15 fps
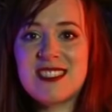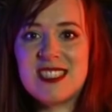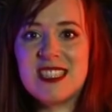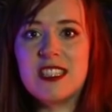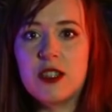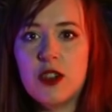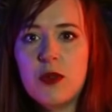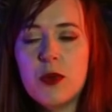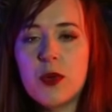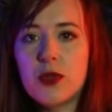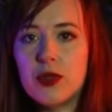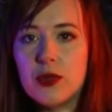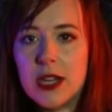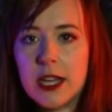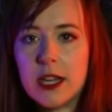ses globes
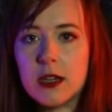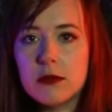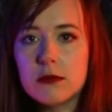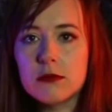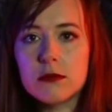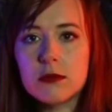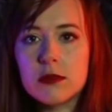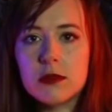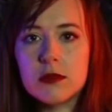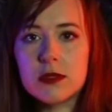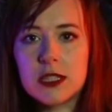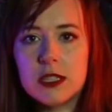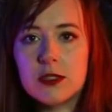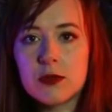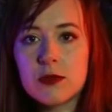oculaires
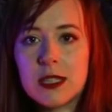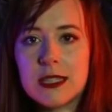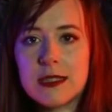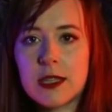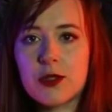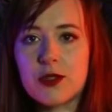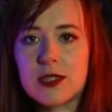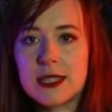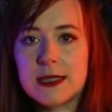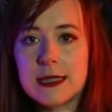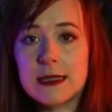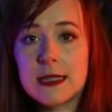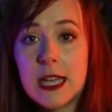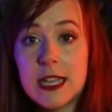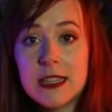euh, qui sont à l'intérieur de sa
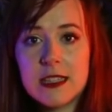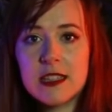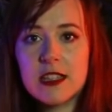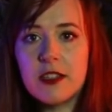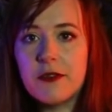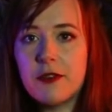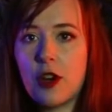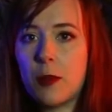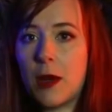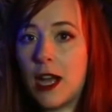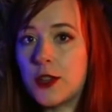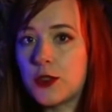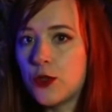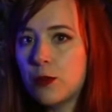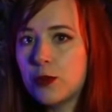tête. Tête qui forme
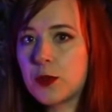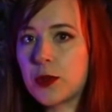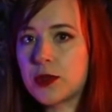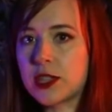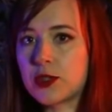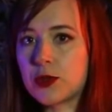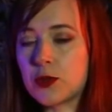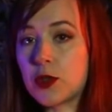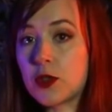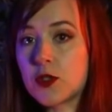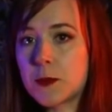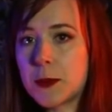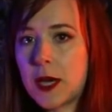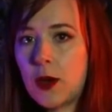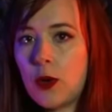un dôme de protection
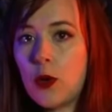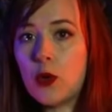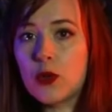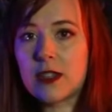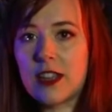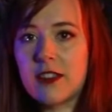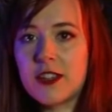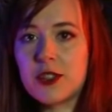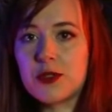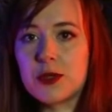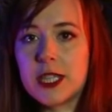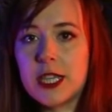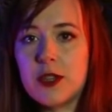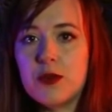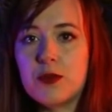transparent au travers
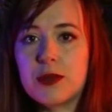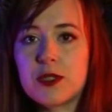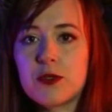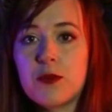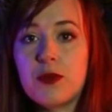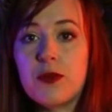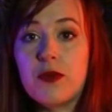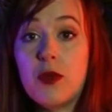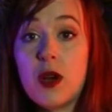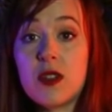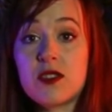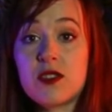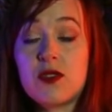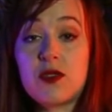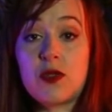duquel le poisson peut
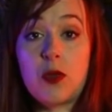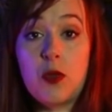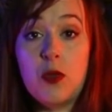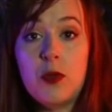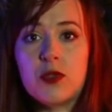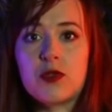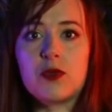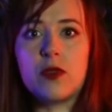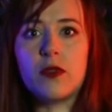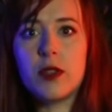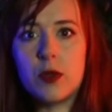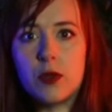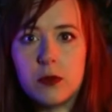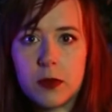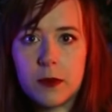voir sans encombre son
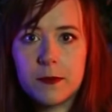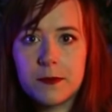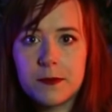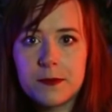environnement.